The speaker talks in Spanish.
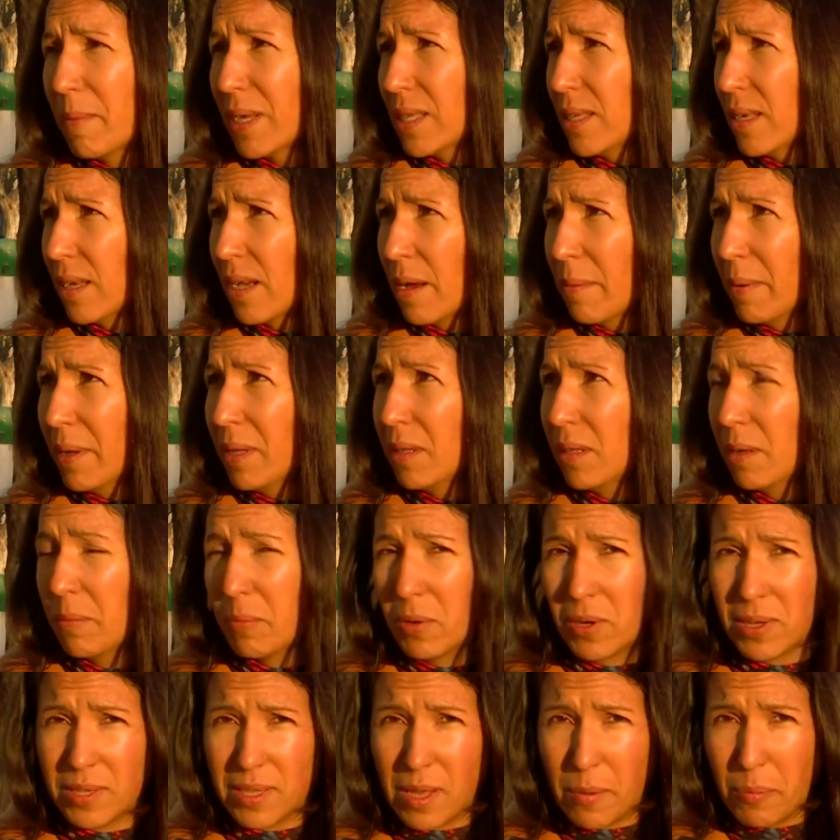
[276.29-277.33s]
básicamente,
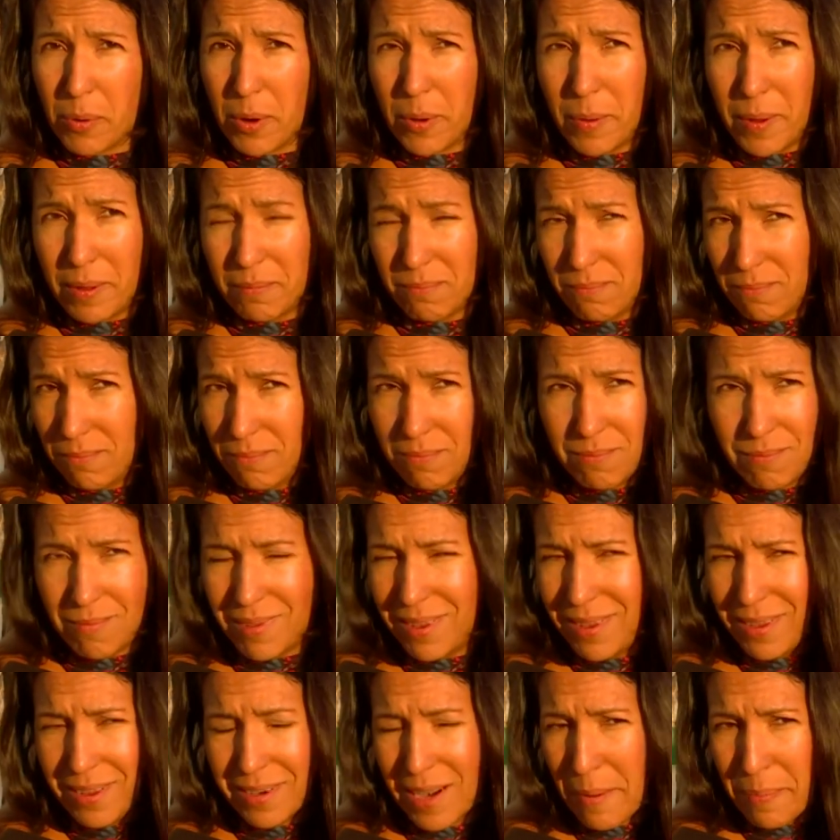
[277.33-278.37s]
porque se aprueban
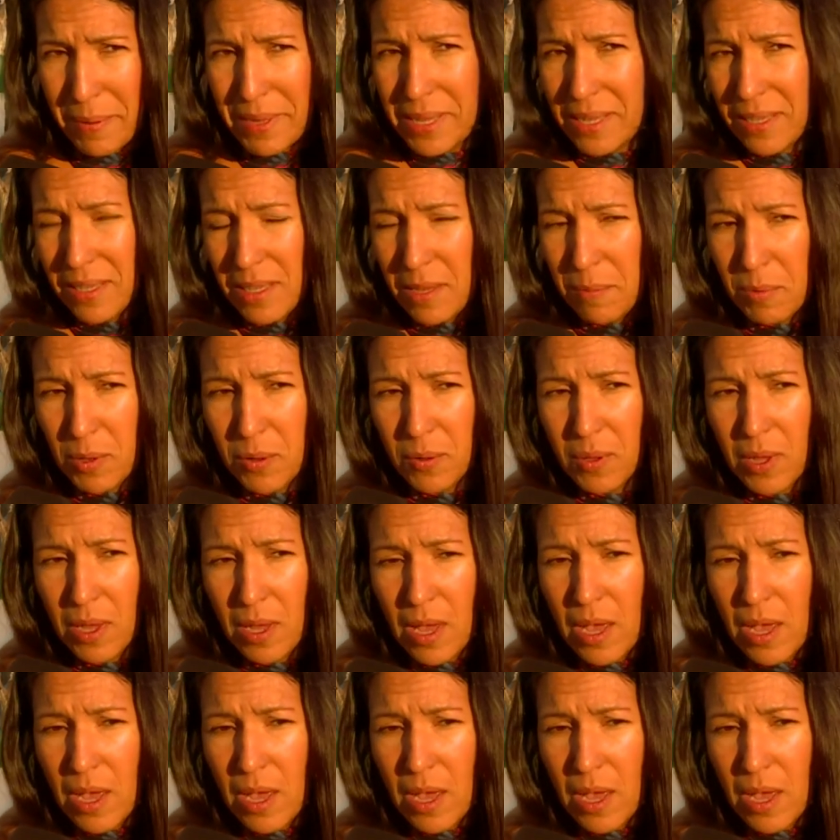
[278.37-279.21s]
eh, rapidísimo,